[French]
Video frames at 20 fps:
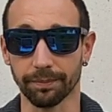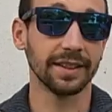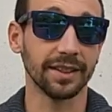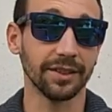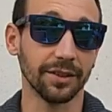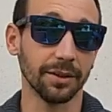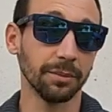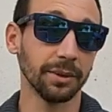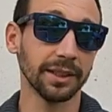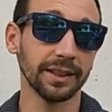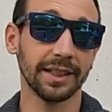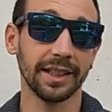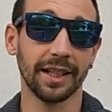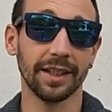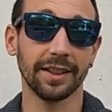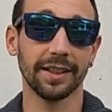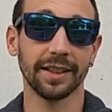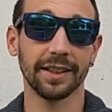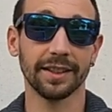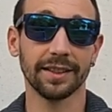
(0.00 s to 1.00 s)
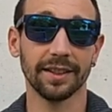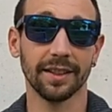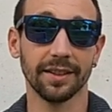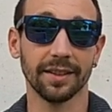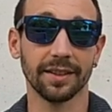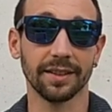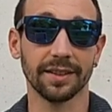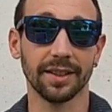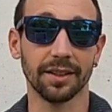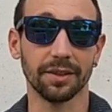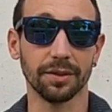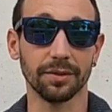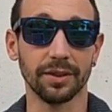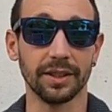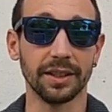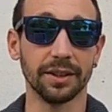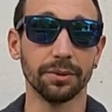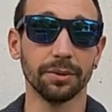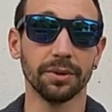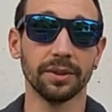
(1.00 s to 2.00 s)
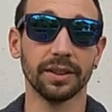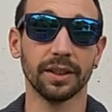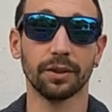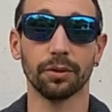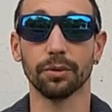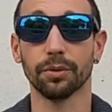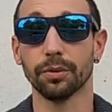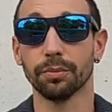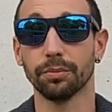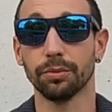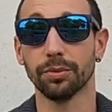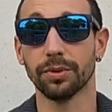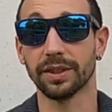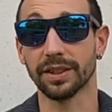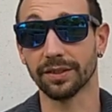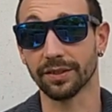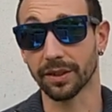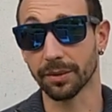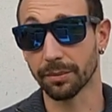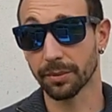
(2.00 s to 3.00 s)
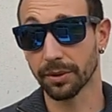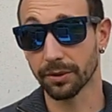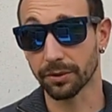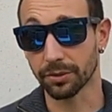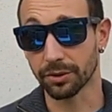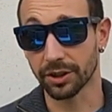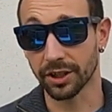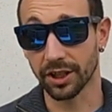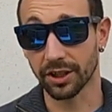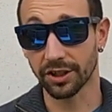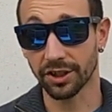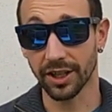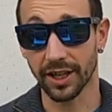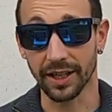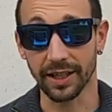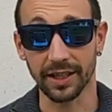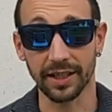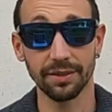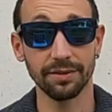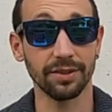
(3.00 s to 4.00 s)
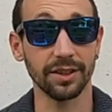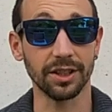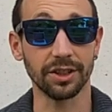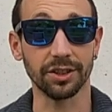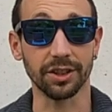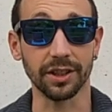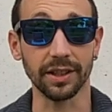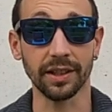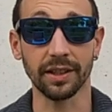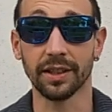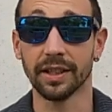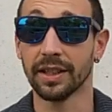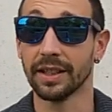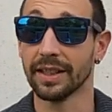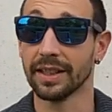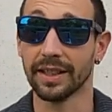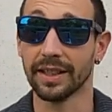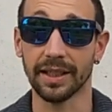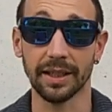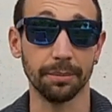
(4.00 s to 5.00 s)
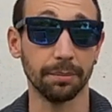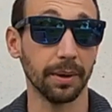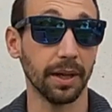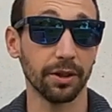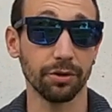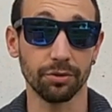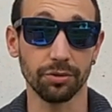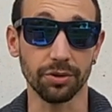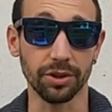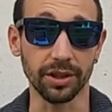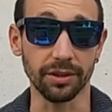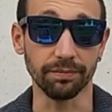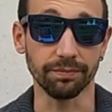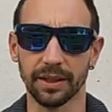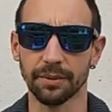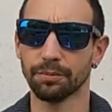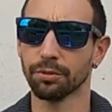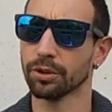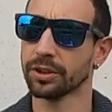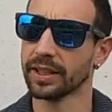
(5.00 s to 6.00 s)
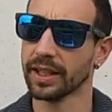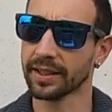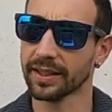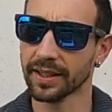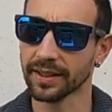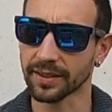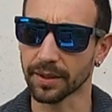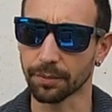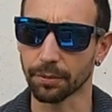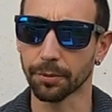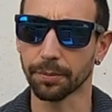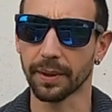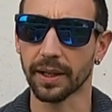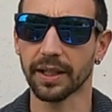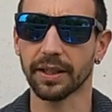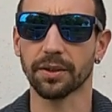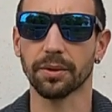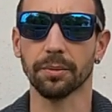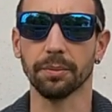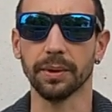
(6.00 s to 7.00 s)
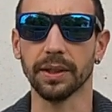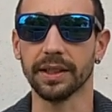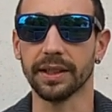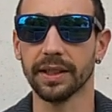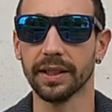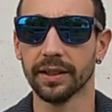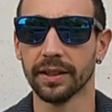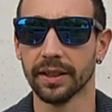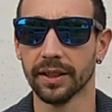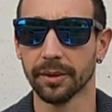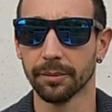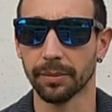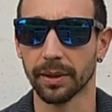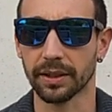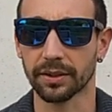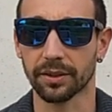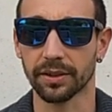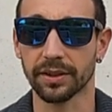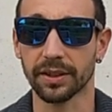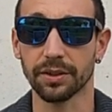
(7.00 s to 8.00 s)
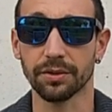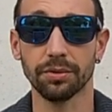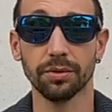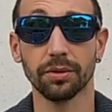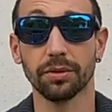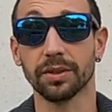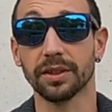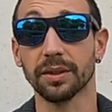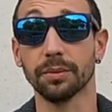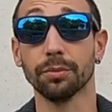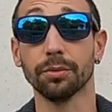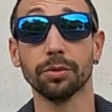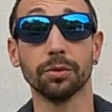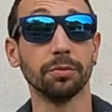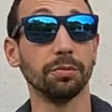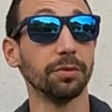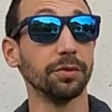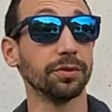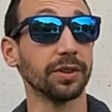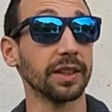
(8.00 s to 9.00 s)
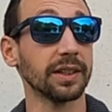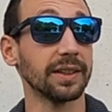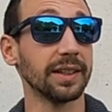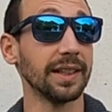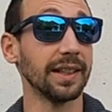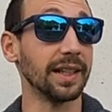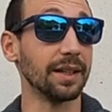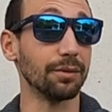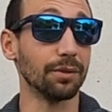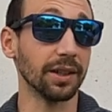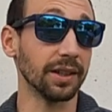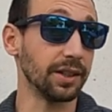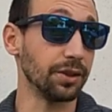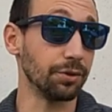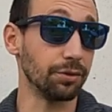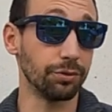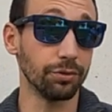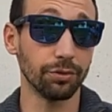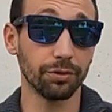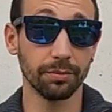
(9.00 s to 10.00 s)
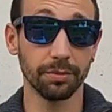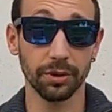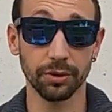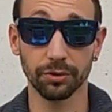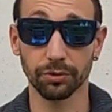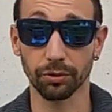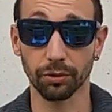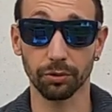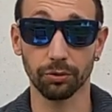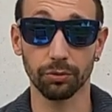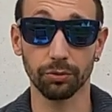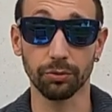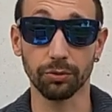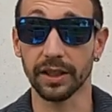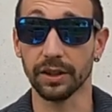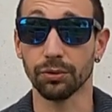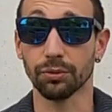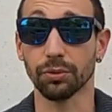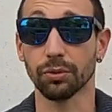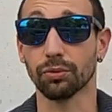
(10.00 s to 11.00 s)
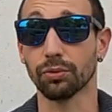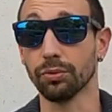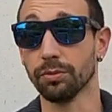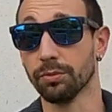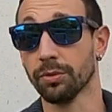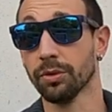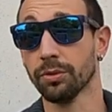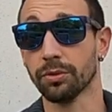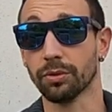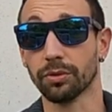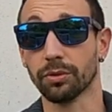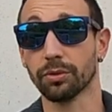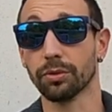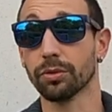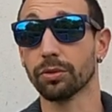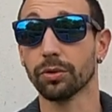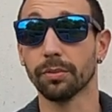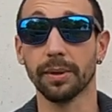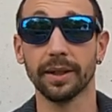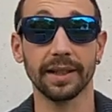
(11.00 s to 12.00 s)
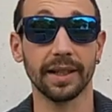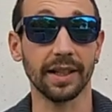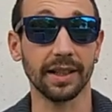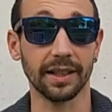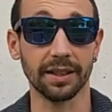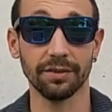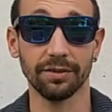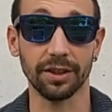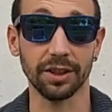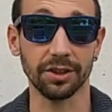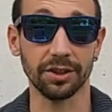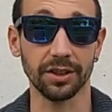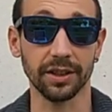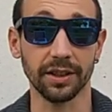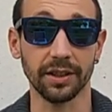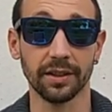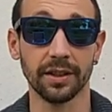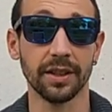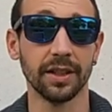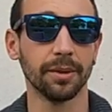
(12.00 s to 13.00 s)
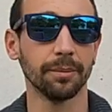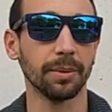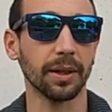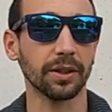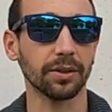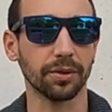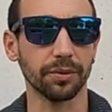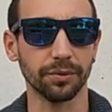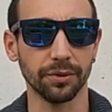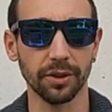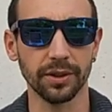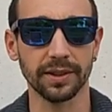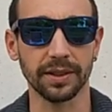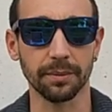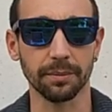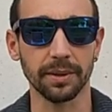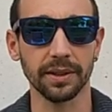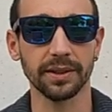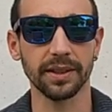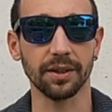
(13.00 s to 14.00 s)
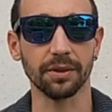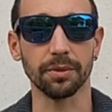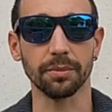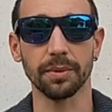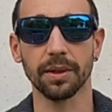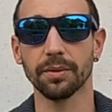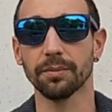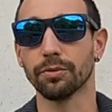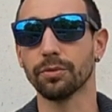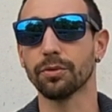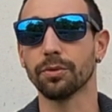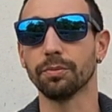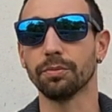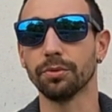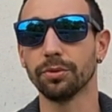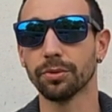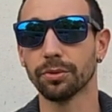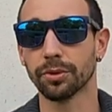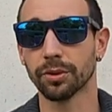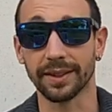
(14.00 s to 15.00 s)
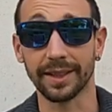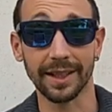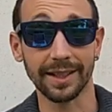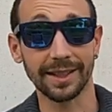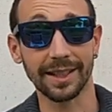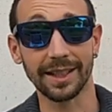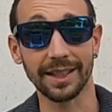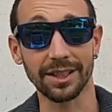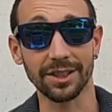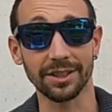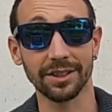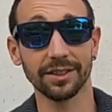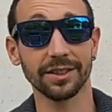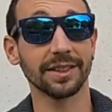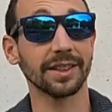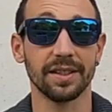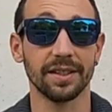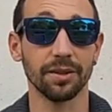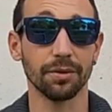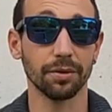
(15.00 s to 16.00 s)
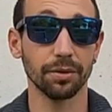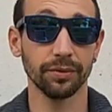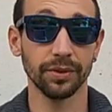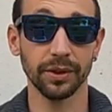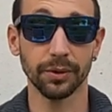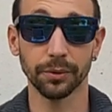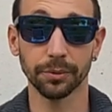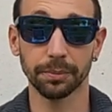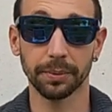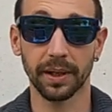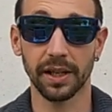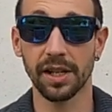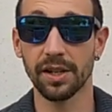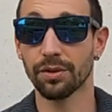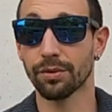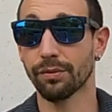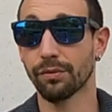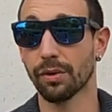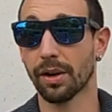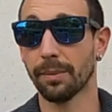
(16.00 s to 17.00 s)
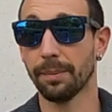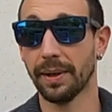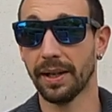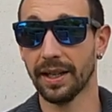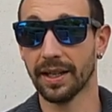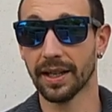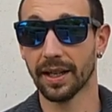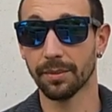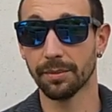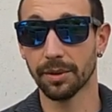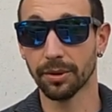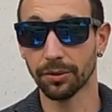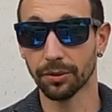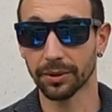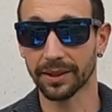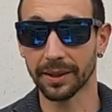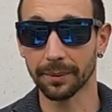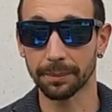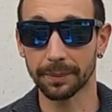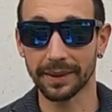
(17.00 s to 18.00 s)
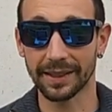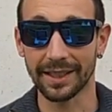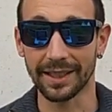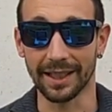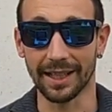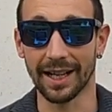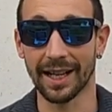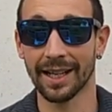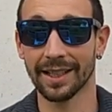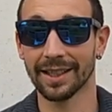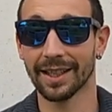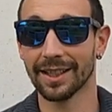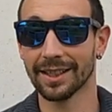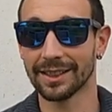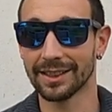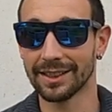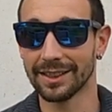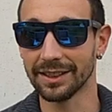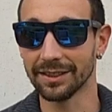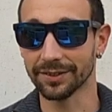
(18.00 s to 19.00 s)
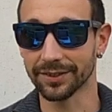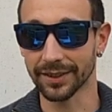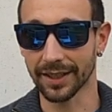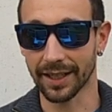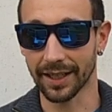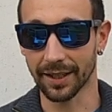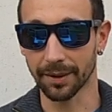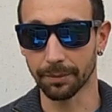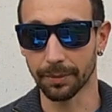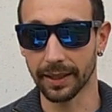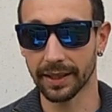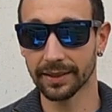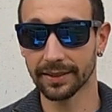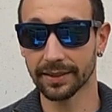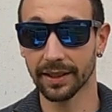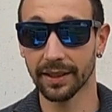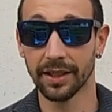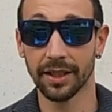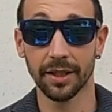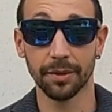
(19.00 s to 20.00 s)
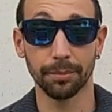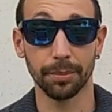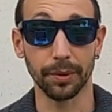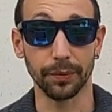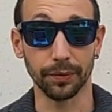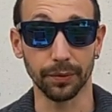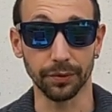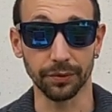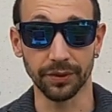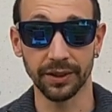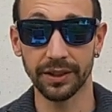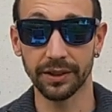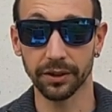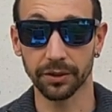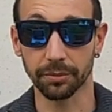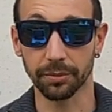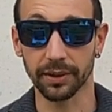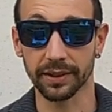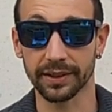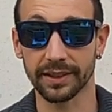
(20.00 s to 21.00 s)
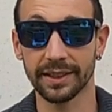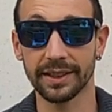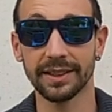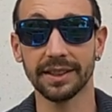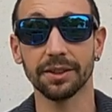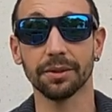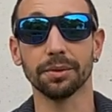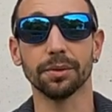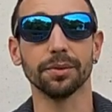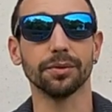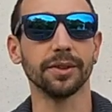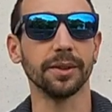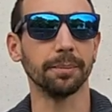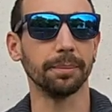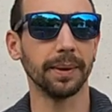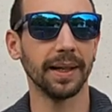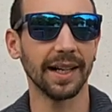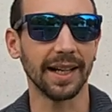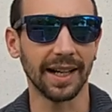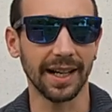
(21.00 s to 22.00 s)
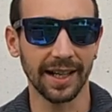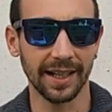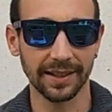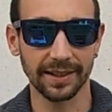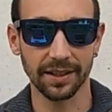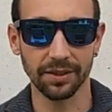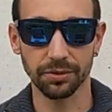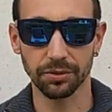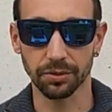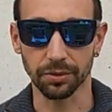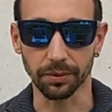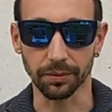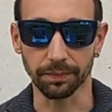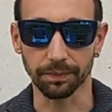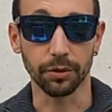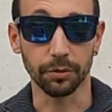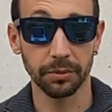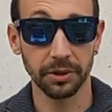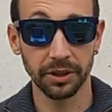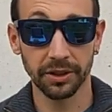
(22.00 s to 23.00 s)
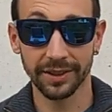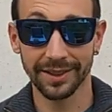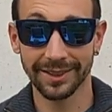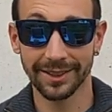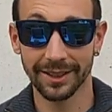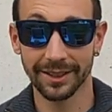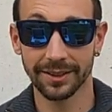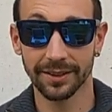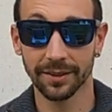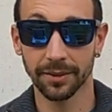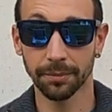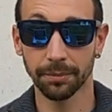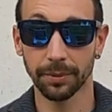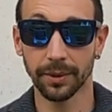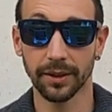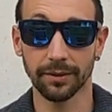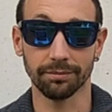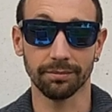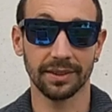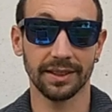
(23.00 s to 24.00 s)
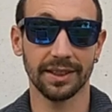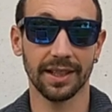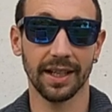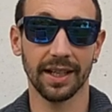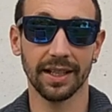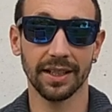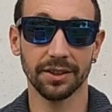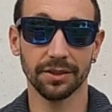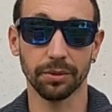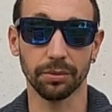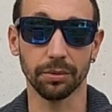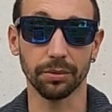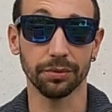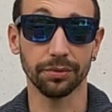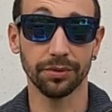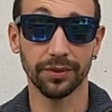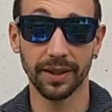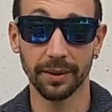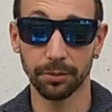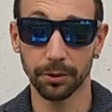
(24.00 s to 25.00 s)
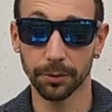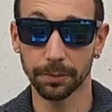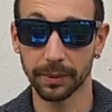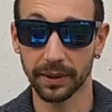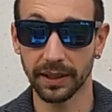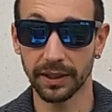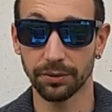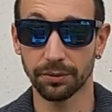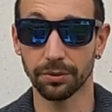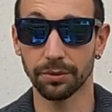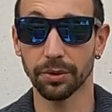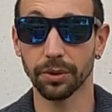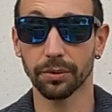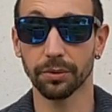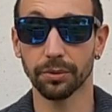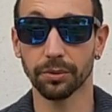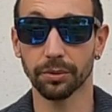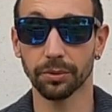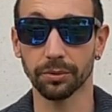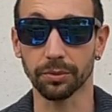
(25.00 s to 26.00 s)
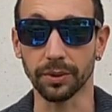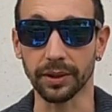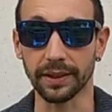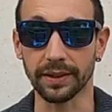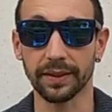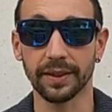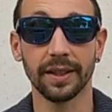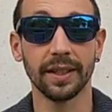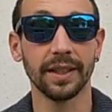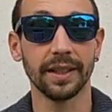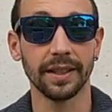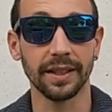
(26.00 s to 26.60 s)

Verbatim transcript: C'est vraiment ce qui est intéressant dans cette vidéo, c'est que le but, c'est vraiment de chercher à réfléchir et pas à juger. Et pour certains, ça peut paraître compliqué, parce que c'est sûr que c'est beaucoup plus facile d'avoir des jugements sur tout et sur tout le monde que de se mettre à réfléchir, parce que forcément, ça demande beaucoup plus d'intelligence. Si on revient au prix, je vous rappelle également que des prix attractifs à la base peuvent vite augmenter si on ne fait pas attention. Le meilleur des exemples, ça reste le faible prix d'une heure de conduite.